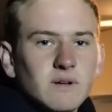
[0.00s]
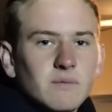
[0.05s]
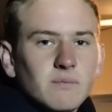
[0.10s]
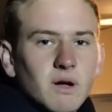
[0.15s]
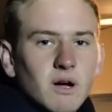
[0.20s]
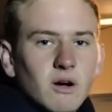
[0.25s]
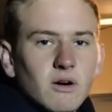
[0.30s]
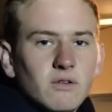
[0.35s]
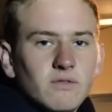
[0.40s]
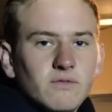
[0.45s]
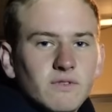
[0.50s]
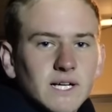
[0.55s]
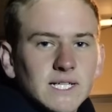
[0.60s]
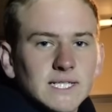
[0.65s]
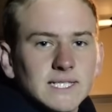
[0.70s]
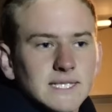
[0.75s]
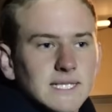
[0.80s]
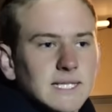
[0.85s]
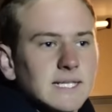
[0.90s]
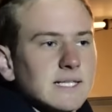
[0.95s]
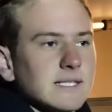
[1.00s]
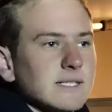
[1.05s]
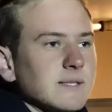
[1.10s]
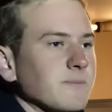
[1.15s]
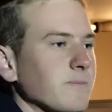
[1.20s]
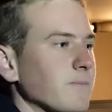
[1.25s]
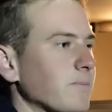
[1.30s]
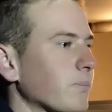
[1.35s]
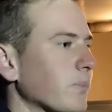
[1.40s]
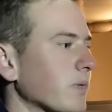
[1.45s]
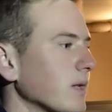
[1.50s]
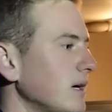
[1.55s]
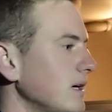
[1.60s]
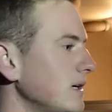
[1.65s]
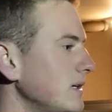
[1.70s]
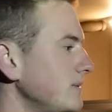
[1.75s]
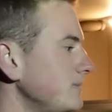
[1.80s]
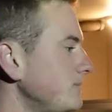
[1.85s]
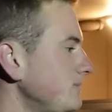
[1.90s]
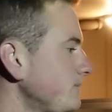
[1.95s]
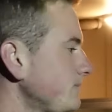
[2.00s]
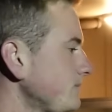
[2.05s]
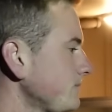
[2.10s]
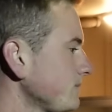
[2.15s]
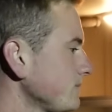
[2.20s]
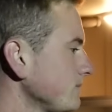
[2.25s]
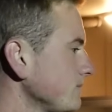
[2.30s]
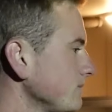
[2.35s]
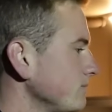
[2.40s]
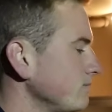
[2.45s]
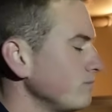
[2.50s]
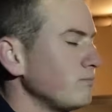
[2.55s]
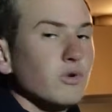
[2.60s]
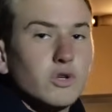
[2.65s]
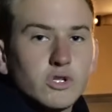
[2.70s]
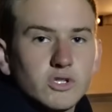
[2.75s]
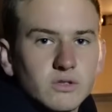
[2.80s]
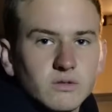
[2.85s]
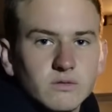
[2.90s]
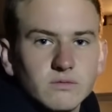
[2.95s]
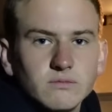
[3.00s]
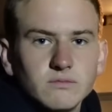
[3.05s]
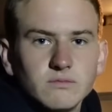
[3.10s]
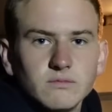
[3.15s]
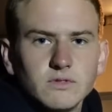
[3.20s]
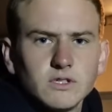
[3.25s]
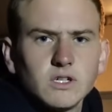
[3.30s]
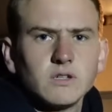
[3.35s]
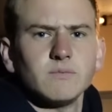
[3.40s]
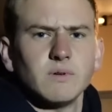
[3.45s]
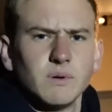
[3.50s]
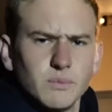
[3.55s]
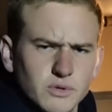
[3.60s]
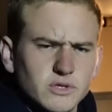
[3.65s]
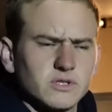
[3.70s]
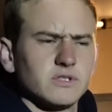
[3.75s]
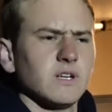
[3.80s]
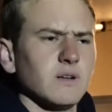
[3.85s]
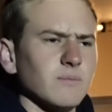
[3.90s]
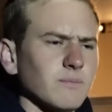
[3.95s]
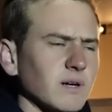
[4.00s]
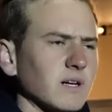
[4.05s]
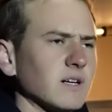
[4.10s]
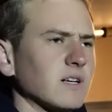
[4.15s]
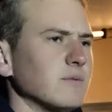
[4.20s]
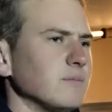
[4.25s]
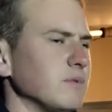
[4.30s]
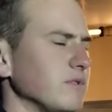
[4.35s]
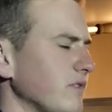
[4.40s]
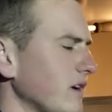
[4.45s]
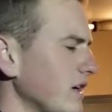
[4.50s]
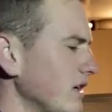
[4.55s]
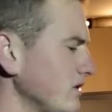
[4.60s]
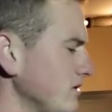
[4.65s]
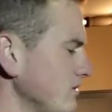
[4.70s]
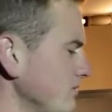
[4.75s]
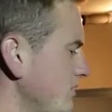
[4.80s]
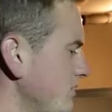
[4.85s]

man braucht fast nichts. Ähm, Bürsten. Wir sollten ein paar Bürsten anpacken, um die Pferde zu